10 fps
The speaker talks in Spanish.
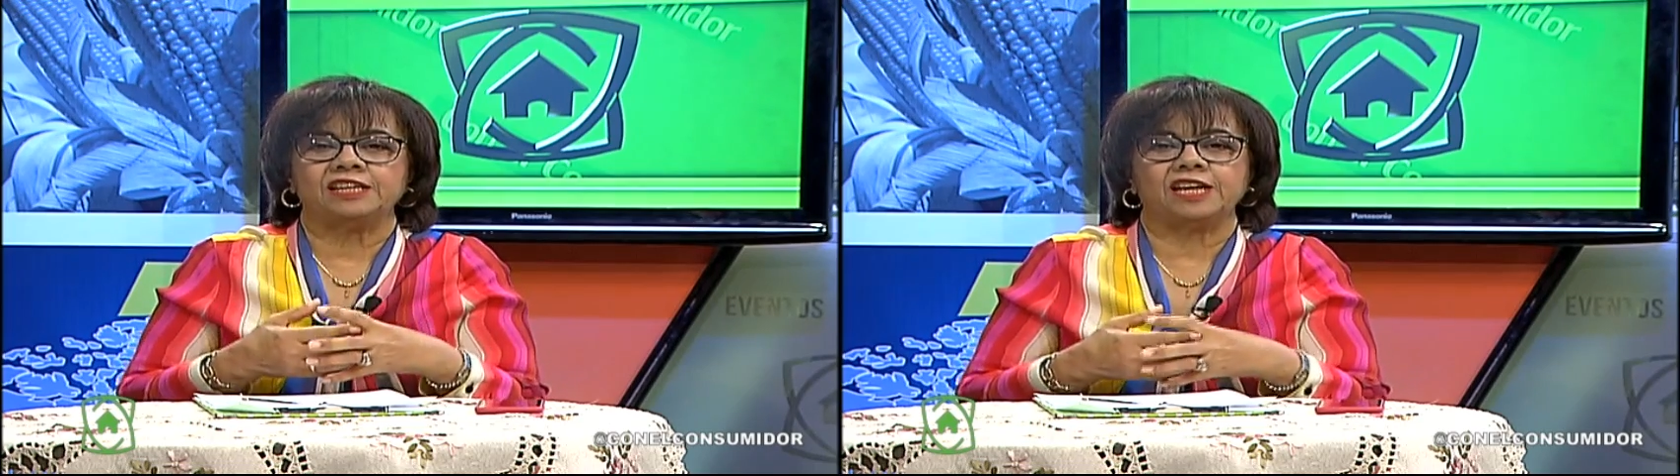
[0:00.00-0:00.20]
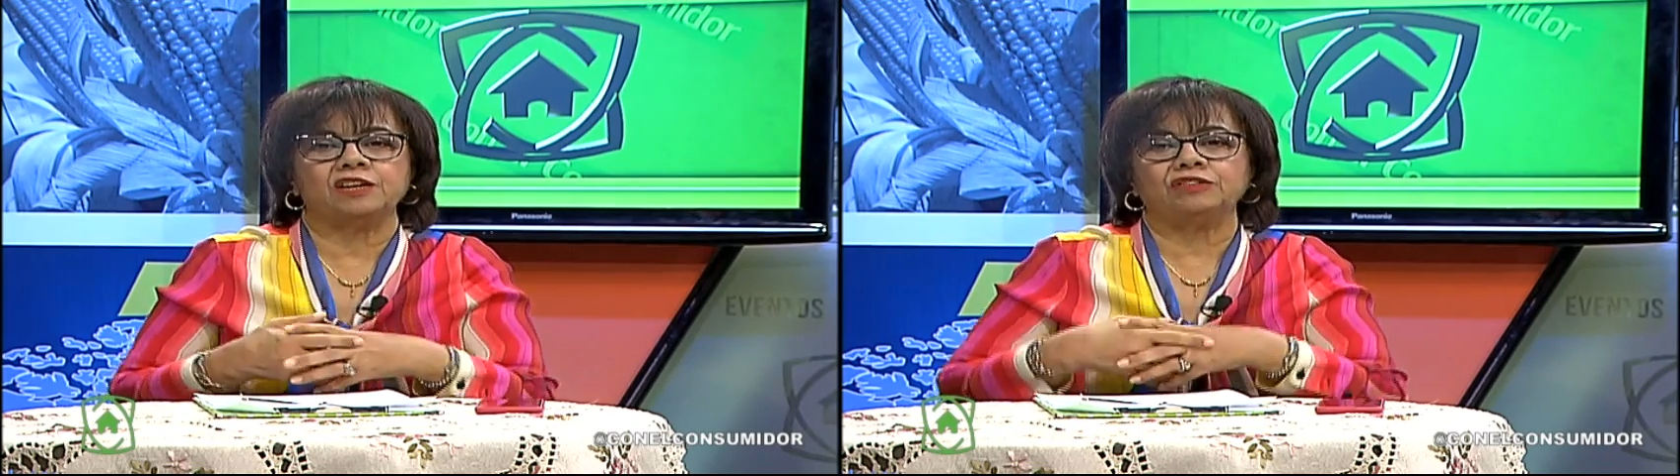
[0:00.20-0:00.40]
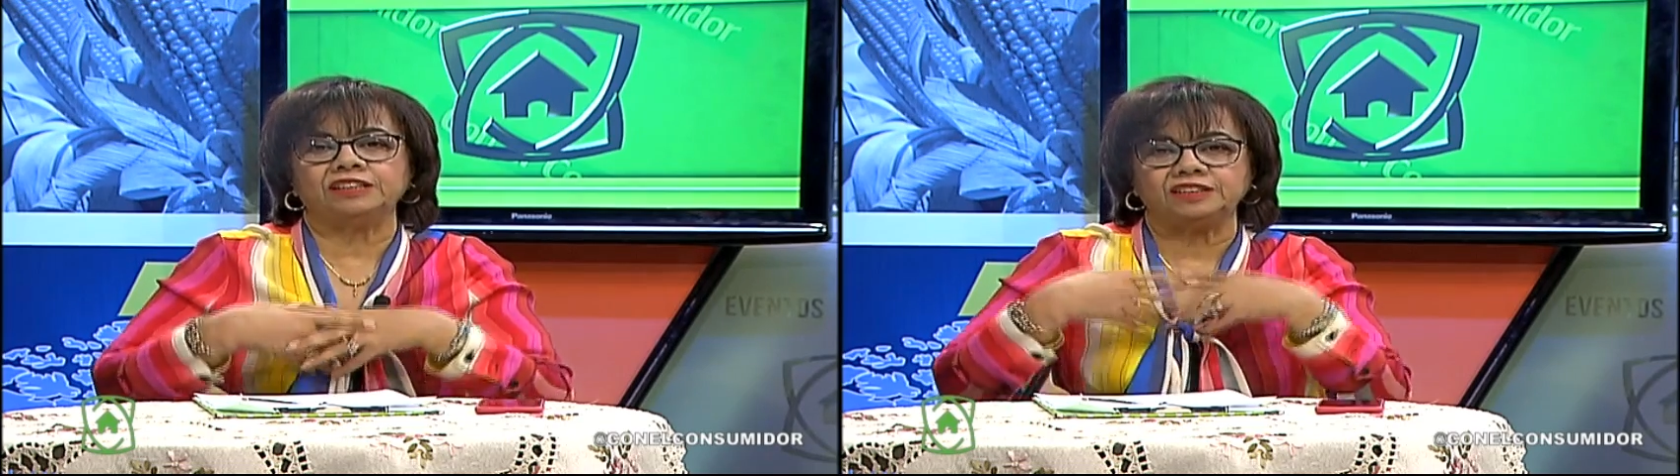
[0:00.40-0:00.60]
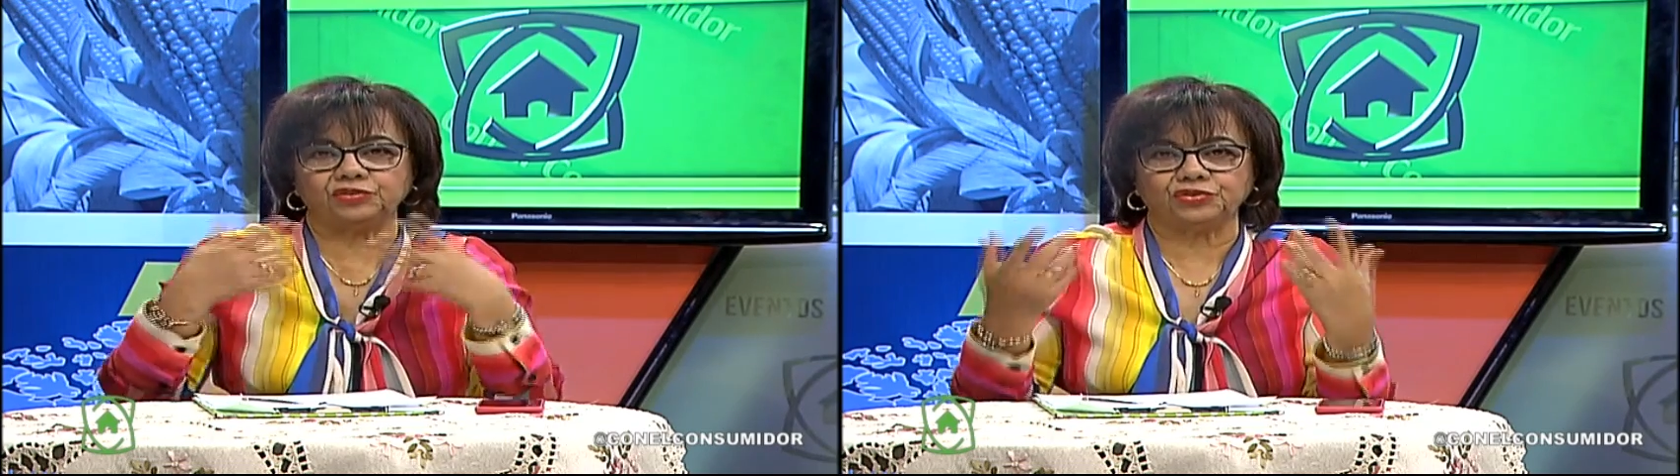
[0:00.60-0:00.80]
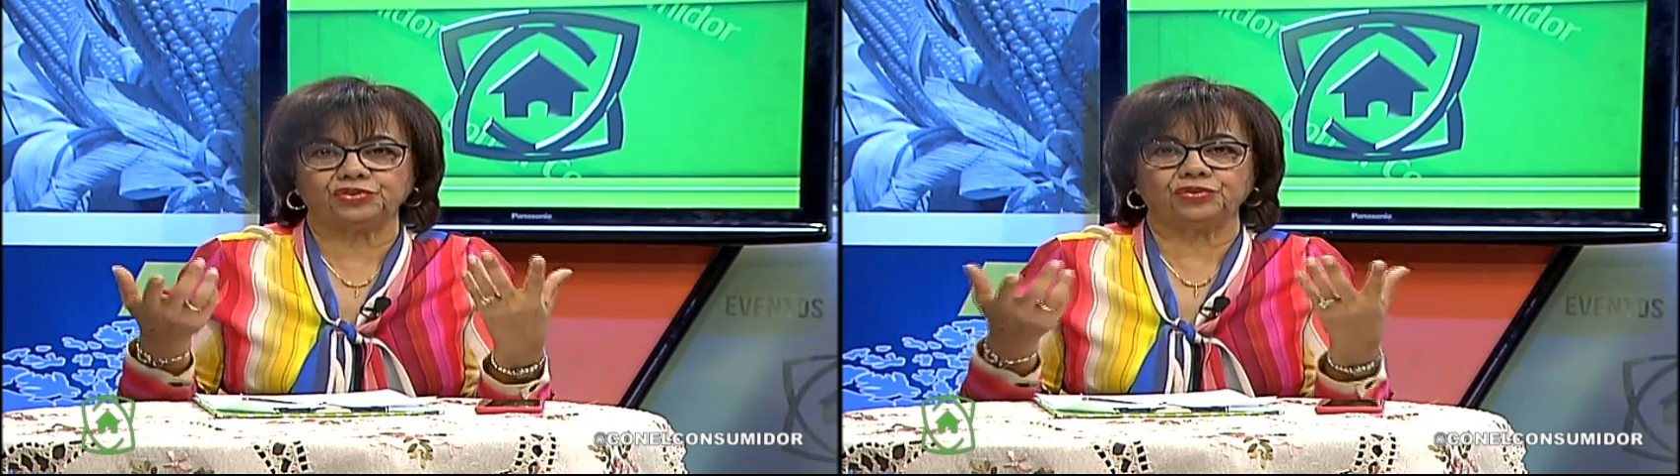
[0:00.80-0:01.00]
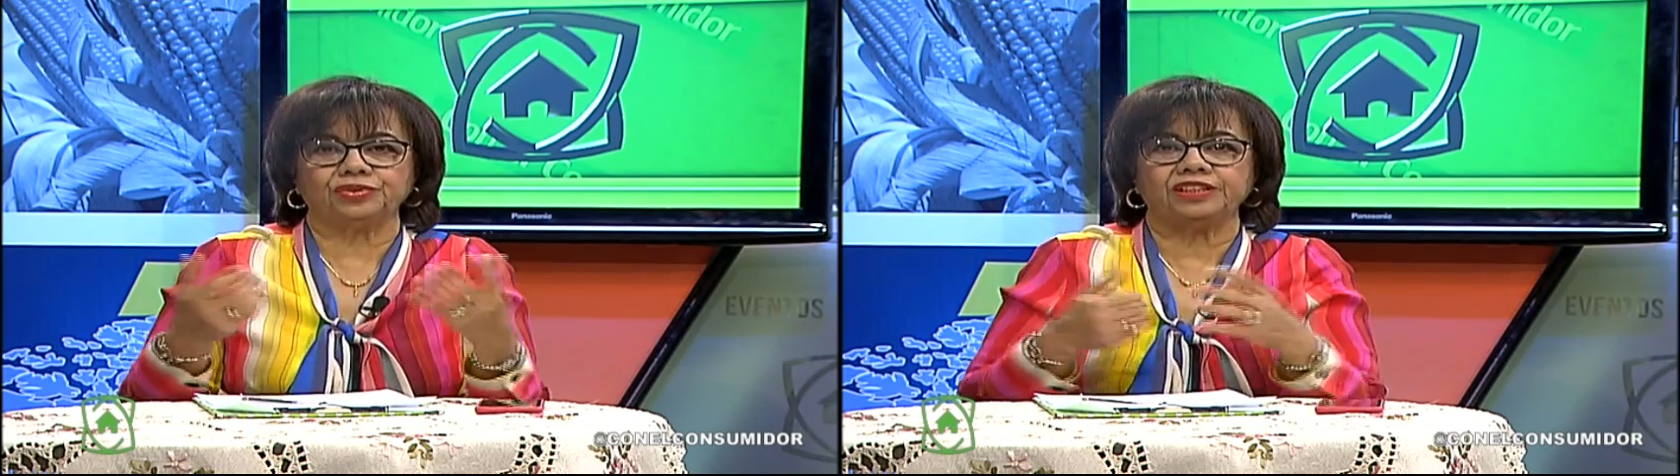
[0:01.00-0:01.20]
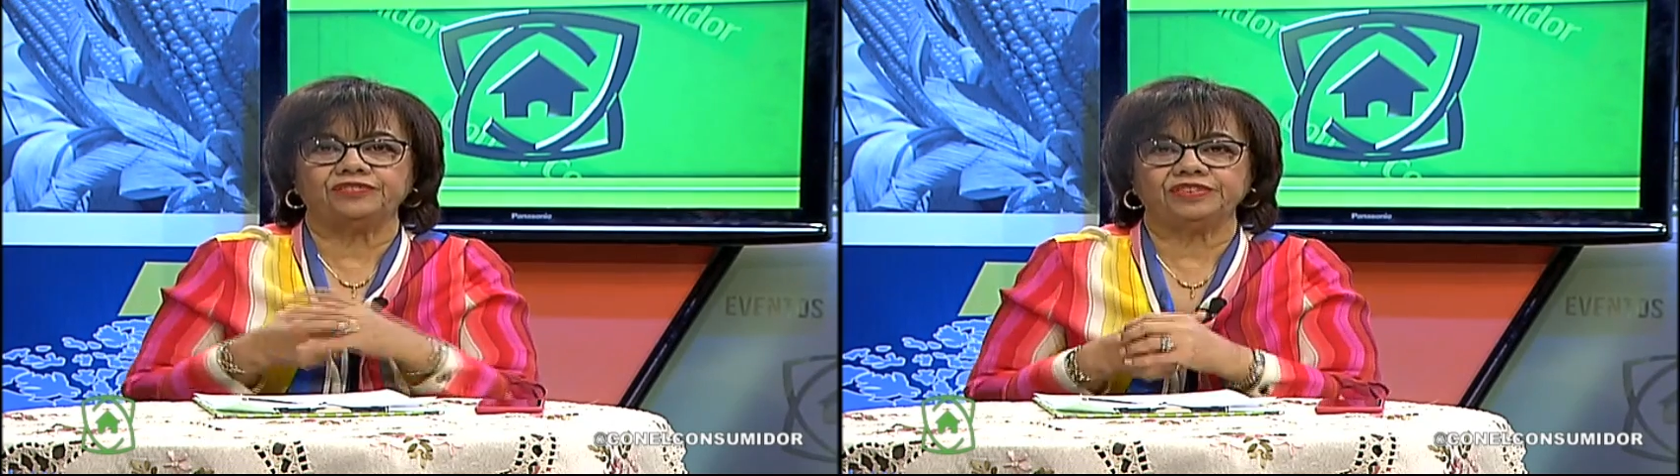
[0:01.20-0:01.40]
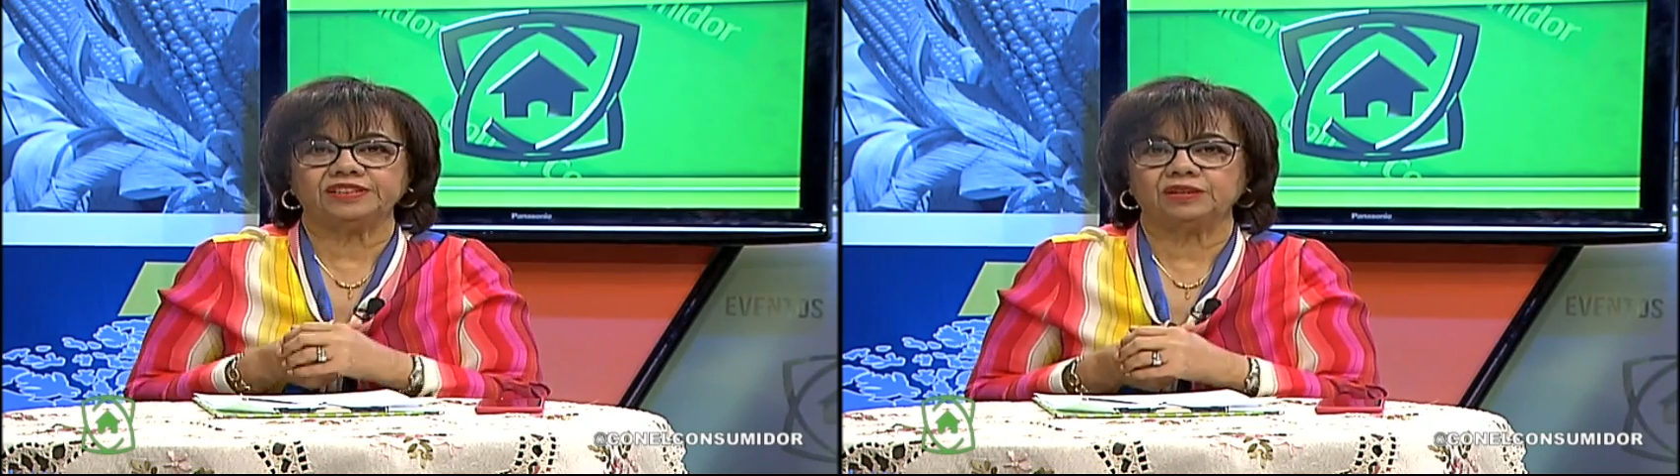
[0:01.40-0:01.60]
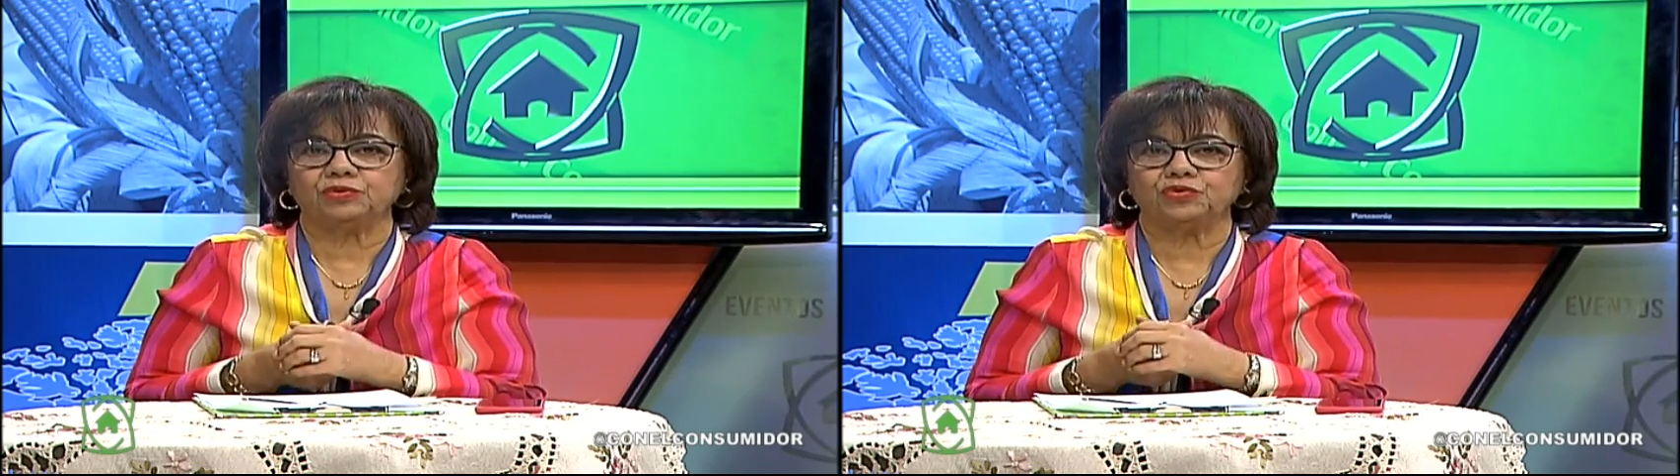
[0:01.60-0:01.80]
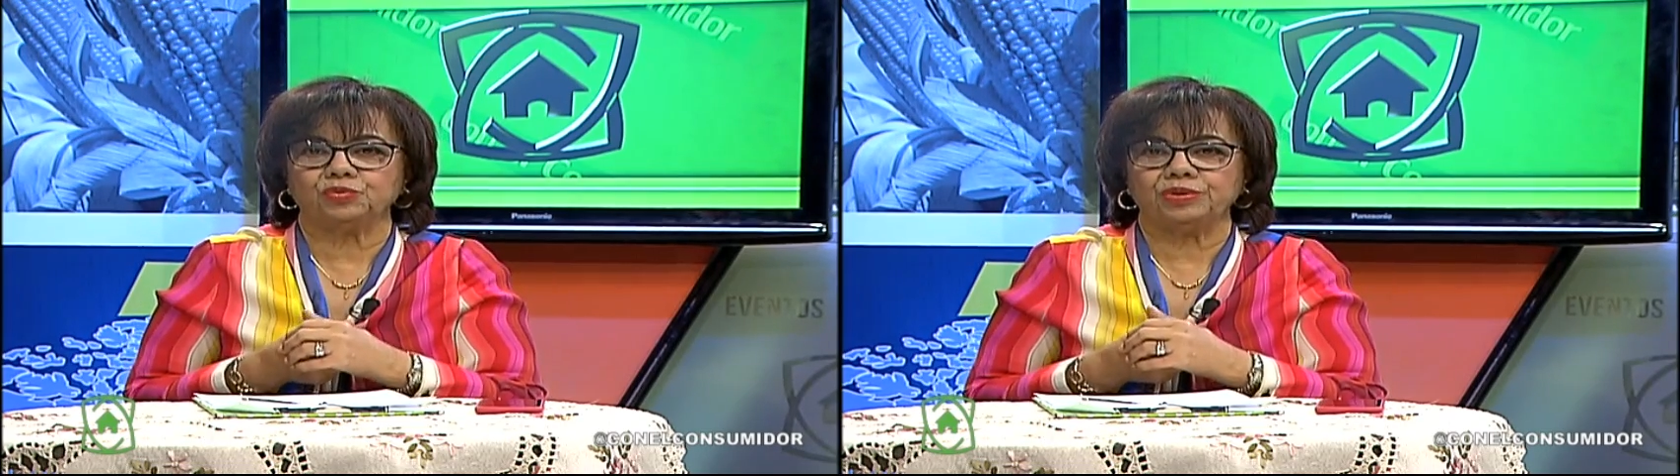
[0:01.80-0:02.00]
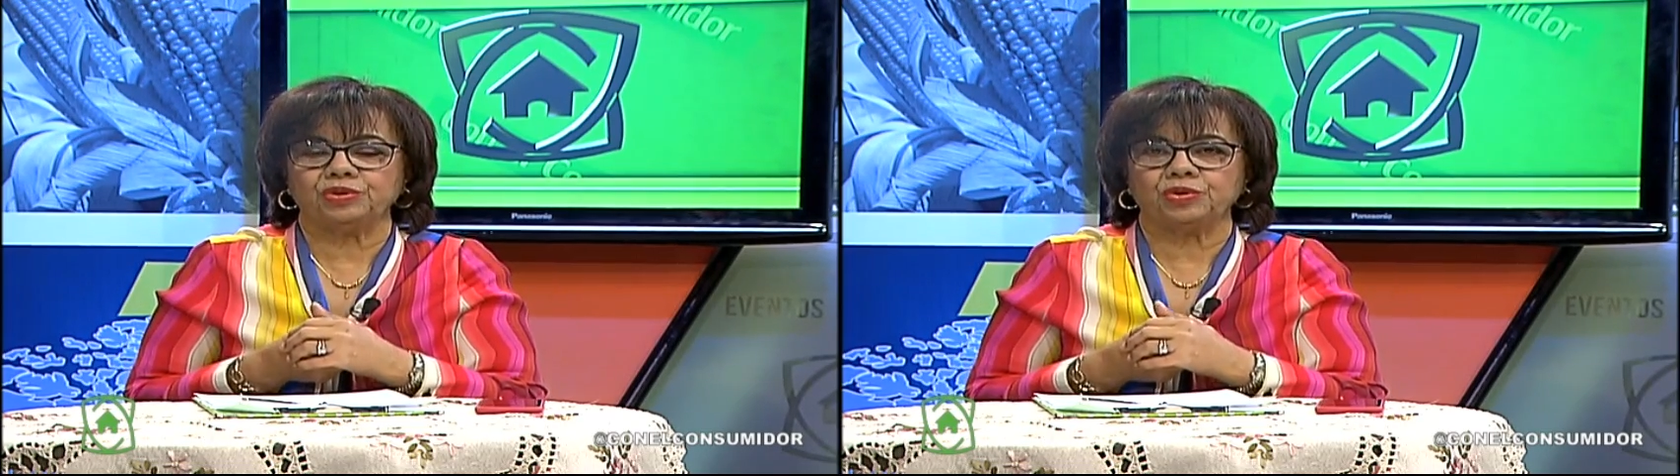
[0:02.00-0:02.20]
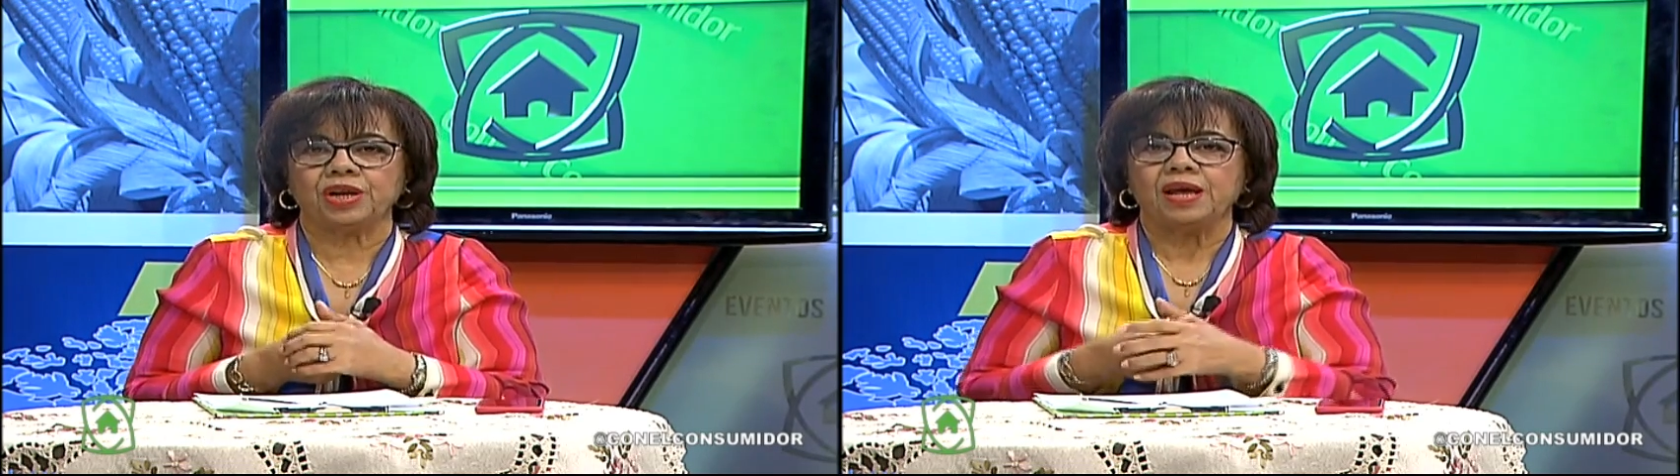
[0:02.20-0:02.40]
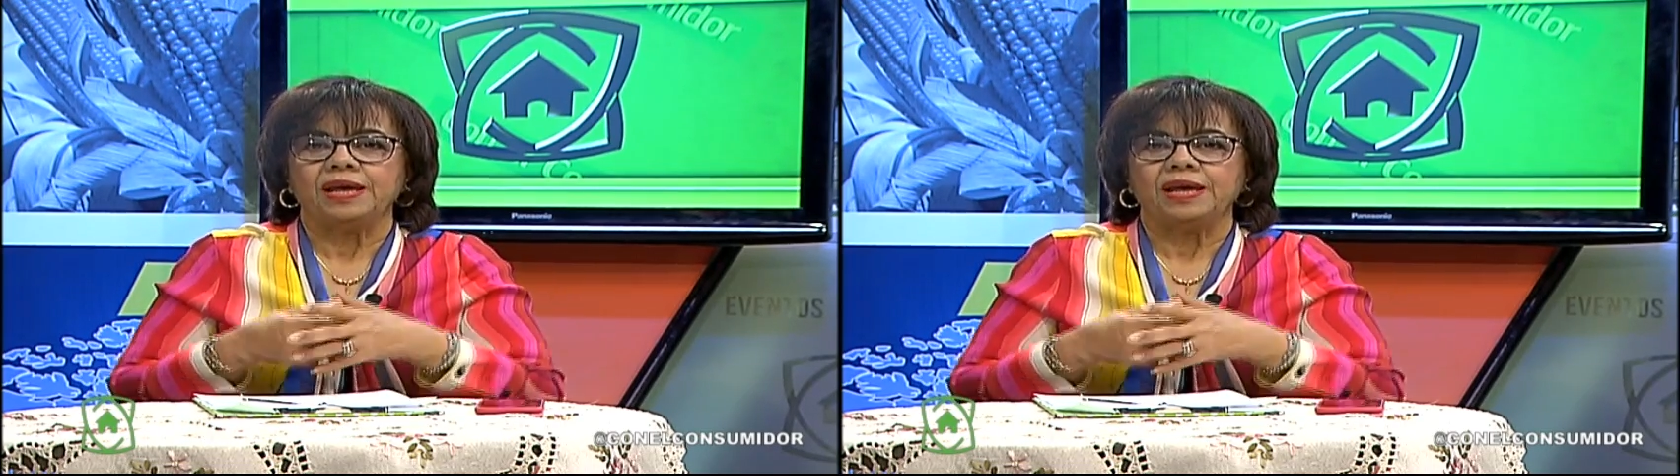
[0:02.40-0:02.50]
que haya una institución de defensa del consumidor.